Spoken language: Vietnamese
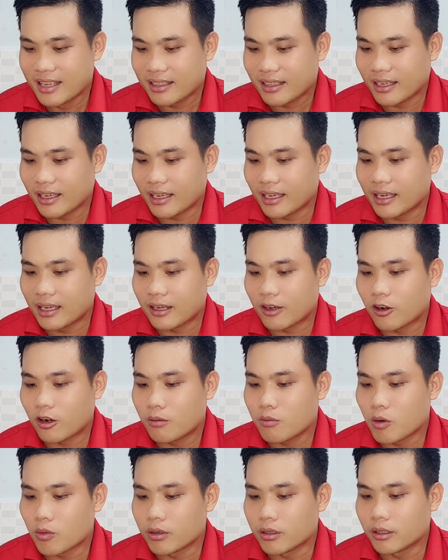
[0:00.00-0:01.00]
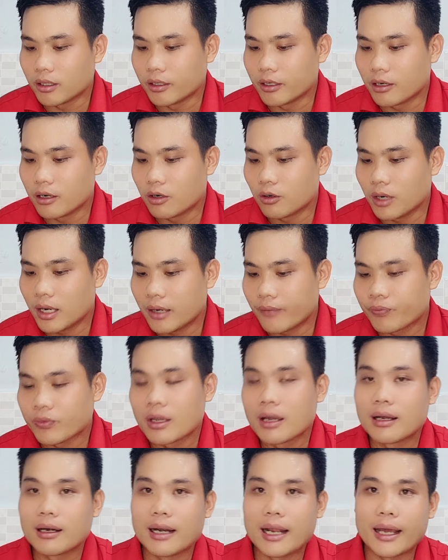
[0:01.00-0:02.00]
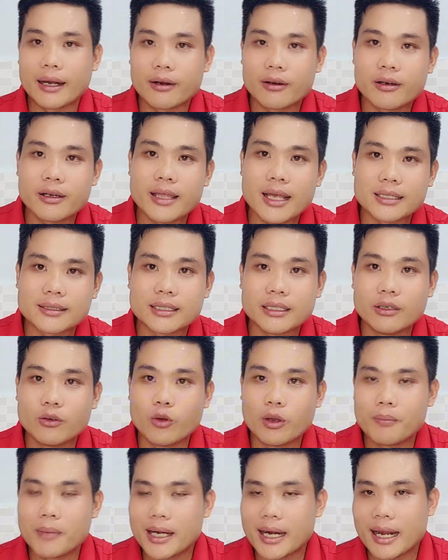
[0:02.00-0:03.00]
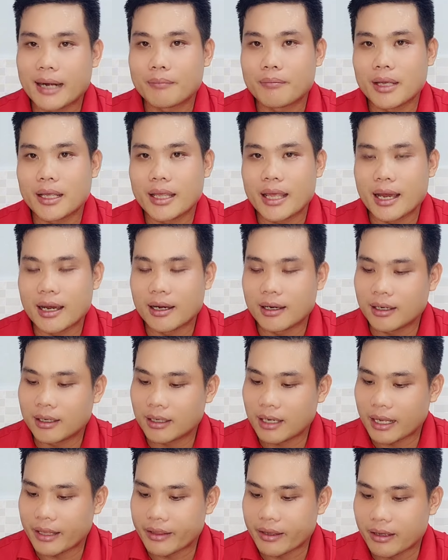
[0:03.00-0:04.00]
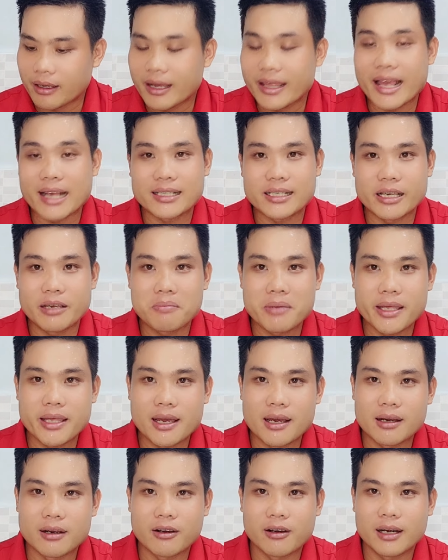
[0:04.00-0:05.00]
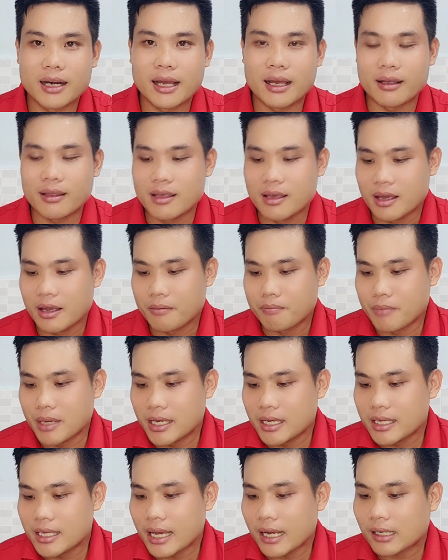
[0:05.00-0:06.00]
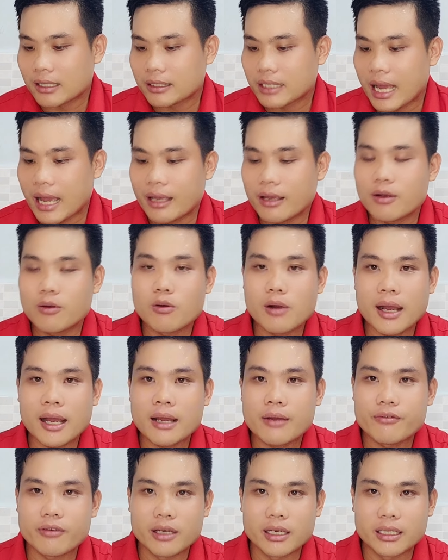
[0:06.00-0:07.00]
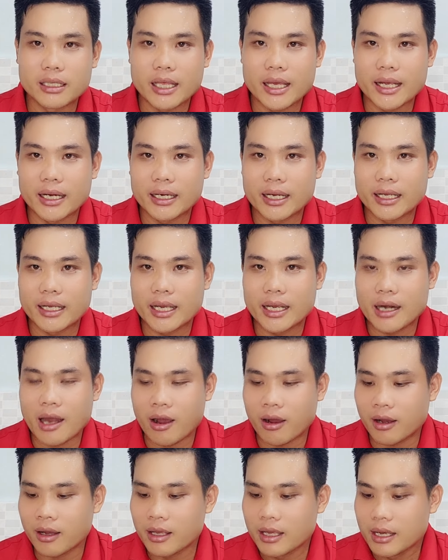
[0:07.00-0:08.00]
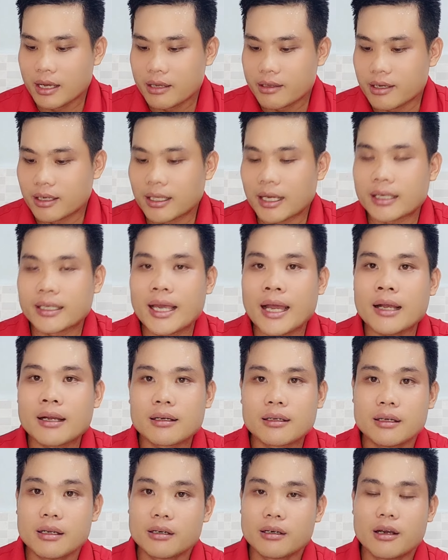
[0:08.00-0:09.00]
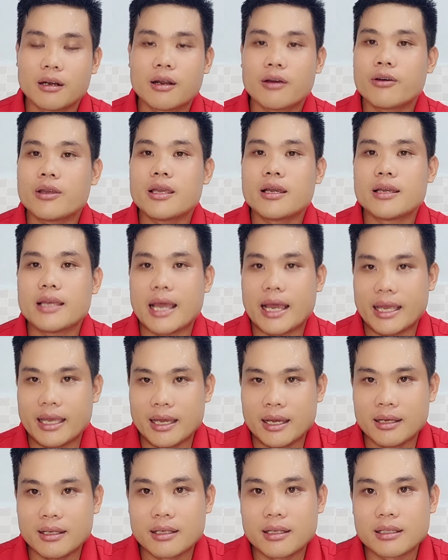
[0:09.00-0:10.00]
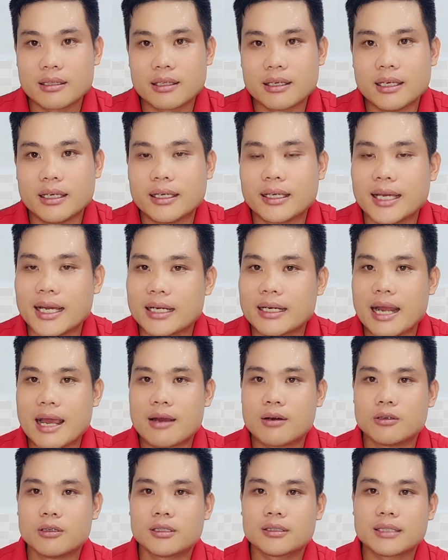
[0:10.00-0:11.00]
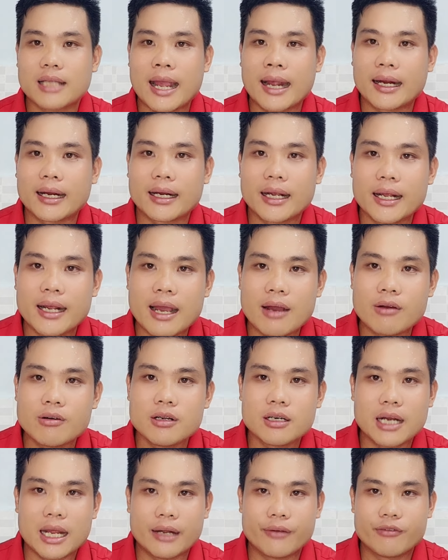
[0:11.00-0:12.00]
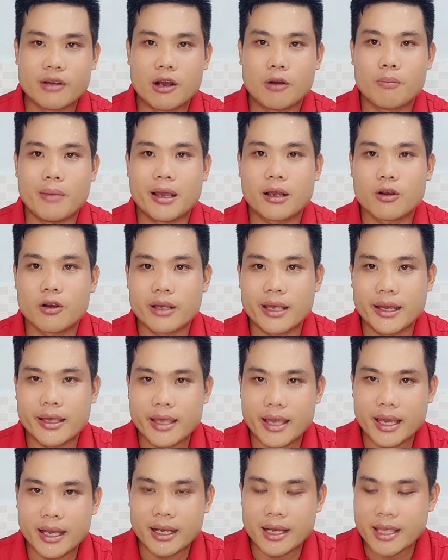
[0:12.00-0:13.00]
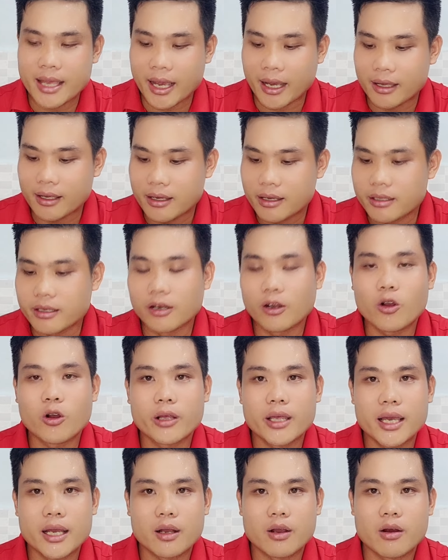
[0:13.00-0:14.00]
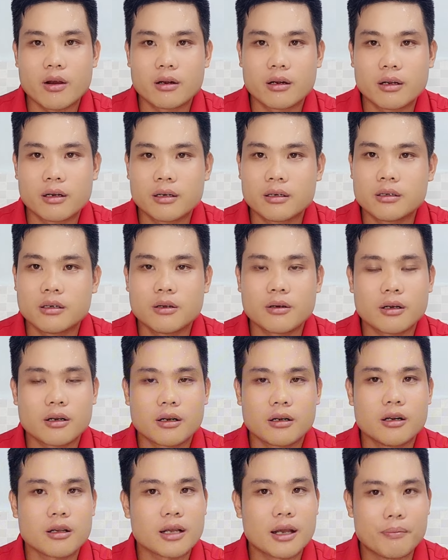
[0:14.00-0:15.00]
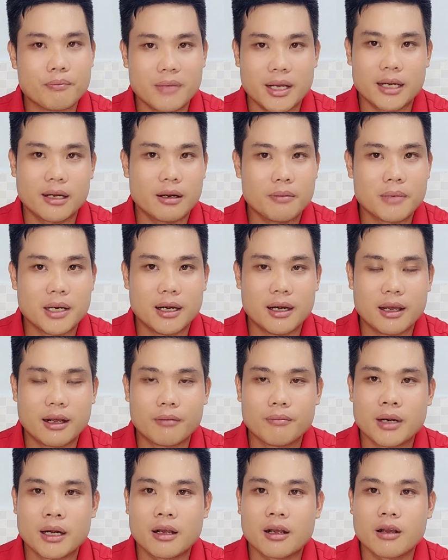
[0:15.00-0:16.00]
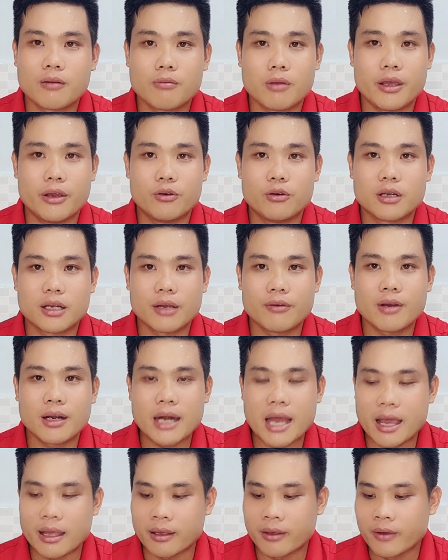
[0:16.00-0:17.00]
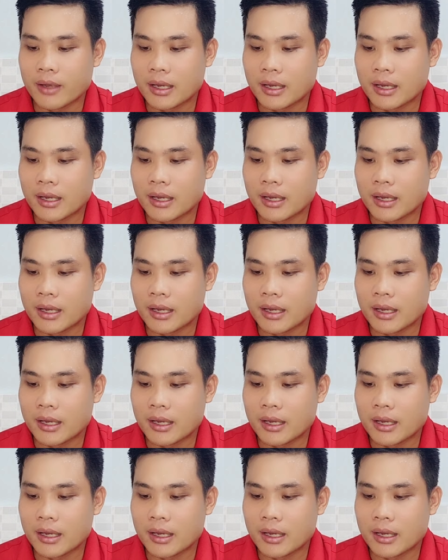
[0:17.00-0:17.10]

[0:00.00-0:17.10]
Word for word: thì có một người vô đó là nói nhạc sĩ Nguyễn Minh Anh bây giờ là những người nhạc sĩ bây giờ gọi là biến chất thái quá vì tiền này kia nọ nhưng thật chất nó nói như vậy á thì khác nào nó tạt cái gáo nước lạnh vào mẹ con nhà dê cả nhà những con dê con nó nó nó cầm anh nó bình luận mình nó không hiểu được cái vấn đề